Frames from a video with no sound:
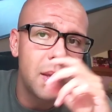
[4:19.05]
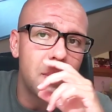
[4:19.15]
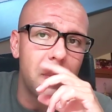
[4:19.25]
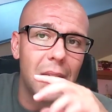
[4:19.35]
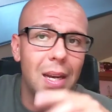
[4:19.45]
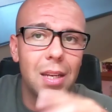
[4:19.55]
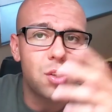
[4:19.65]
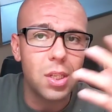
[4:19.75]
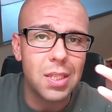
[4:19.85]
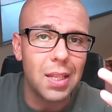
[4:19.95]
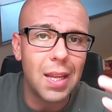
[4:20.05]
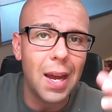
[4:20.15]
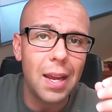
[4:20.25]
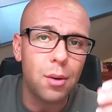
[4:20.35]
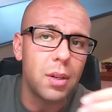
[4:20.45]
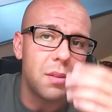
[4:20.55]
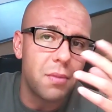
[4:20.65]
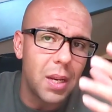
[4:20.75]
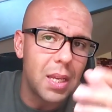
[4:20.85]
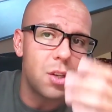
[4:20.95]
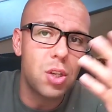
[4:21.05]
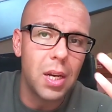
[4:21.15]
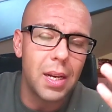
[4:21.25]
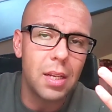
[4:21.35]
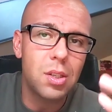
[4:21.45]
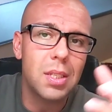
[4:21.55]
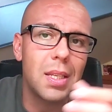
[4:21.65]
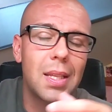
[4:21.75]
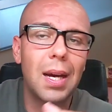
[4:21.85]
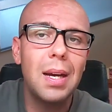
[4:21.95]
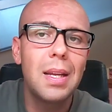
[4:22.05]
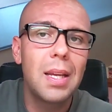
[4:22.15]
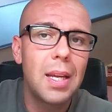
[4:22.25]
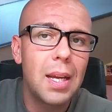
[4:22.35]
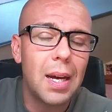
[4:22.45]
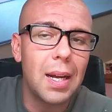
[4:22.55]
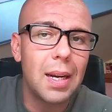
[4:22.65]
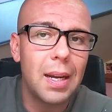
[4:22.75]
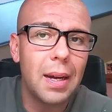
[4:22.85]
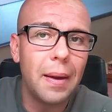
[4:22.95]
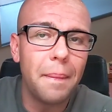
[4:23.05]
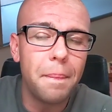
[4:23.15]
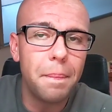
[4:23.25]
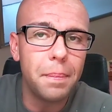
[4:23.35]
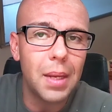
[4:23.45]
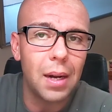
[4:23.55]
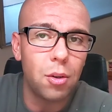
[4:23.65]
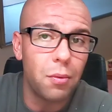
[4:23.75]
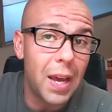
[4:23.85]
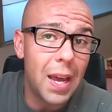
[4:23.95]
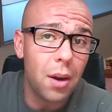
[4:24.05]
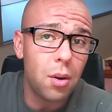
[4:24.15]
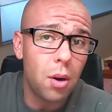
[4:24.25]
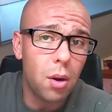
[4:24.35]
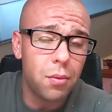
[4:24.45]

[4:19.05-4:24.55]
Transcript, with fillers: per le necessità, ecco, riferisce le necessità alla, al governo, no?